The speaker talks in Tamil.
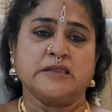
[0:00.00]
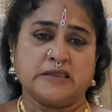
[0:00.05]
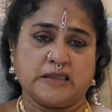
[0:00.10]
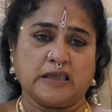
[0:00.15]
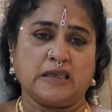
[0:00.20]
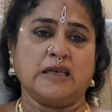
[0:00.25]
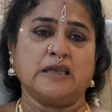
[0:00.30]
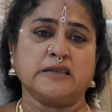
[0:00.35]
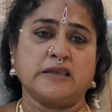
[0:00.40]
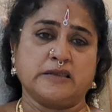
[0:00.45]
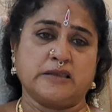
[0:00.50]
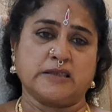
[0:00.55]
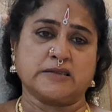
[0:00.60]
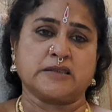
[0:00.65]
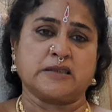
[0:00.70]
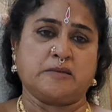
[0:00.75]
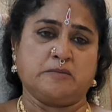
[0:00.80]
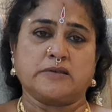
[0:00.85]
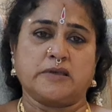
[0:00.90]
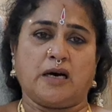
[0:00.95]
இதெல்லாம்
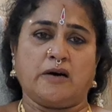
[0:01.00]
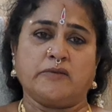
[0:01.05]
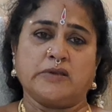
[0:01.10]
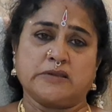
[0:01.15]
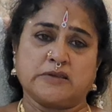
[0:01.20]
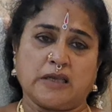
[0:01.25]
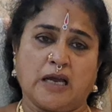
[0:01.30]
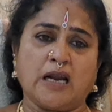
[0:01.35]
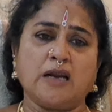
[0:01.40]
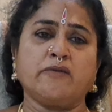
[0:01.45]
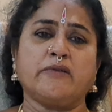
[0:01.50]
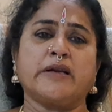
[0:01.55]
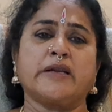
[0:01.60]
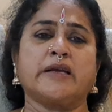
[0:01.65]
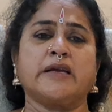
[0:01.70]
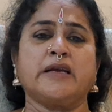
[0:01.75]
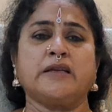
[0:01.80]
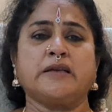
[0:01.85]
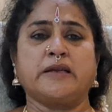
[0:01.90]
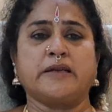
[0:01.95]
நிதர்சனம் அவன் தாழ்
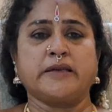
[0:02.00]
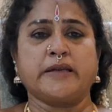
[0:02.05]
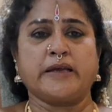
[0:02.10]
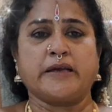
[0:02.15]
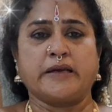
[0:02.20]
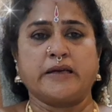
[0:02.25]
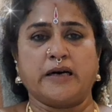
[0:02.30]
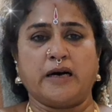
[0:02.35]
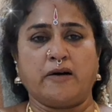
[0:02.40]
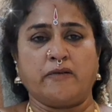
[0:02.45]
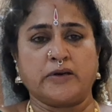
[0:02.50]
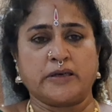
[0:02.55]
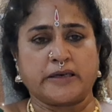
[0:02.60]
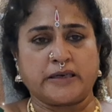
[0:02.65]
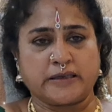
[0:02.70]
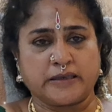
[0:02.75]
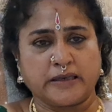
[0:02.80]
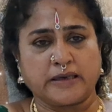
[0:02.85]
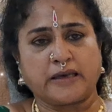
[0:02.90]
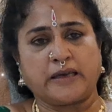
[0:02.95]
வணங்கி நின்னேன்
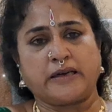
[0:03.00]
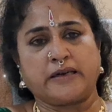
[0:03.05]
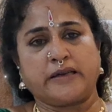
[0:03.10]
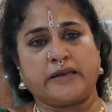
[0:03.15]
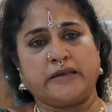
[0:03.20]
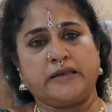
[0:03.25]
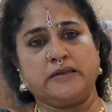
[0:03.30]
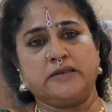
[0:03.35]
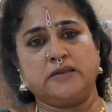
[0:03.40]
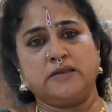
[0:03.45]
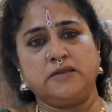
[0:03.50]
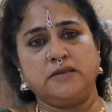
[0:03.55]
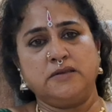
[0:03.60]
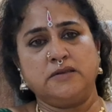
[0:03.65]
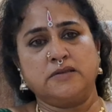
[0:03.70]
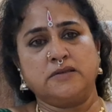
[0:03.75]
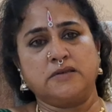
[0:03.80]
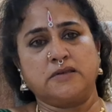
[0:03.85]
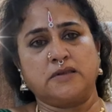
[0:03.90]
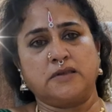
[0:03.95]
அவன்கிட்ட கேட்டேன்
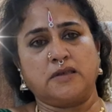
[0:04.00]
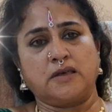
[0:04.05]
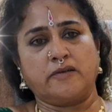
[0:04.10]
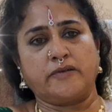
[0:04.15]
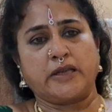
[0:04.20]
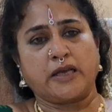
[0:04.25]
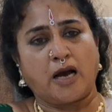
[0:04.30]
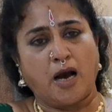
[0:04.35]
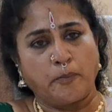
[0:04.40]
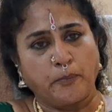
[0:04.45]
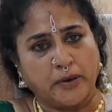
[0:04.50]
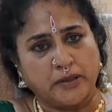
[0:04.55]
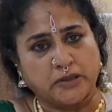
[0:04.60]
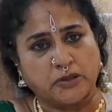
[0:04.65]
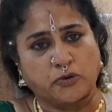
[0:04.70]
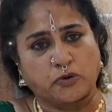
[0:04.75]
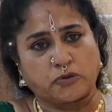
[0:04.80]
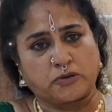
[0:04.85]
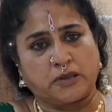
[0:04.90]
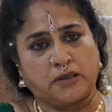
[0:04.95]
அவன்
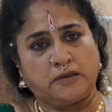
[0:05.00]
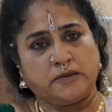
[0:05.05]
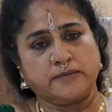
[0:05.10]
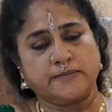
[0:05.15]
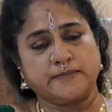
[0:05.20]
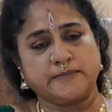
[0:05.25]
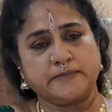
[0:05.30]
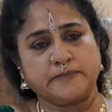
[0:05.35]
காப்பாற்றி கொடுத்தான்